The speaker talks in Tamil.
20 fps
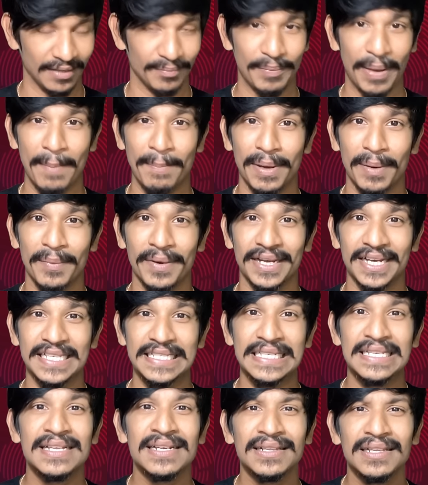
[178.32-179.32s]
பேப்பர் கட்சியில
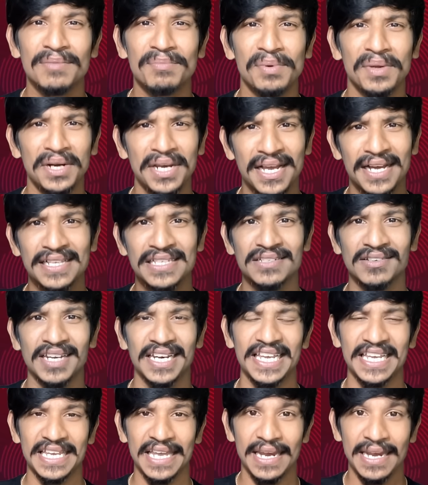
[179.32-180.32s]
கட்சியிலேருந்து பெரிய கட்சி
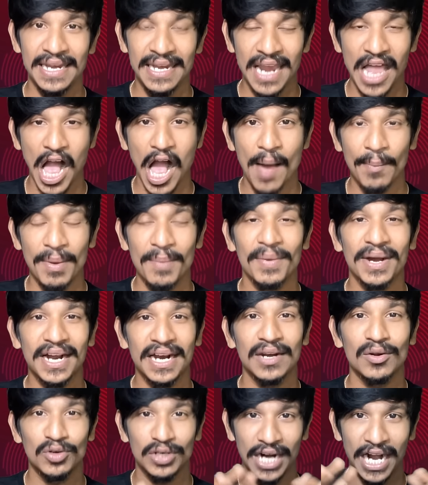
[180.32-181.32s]
வரைக்கும் எல்லாமே மக்கள் ஒரு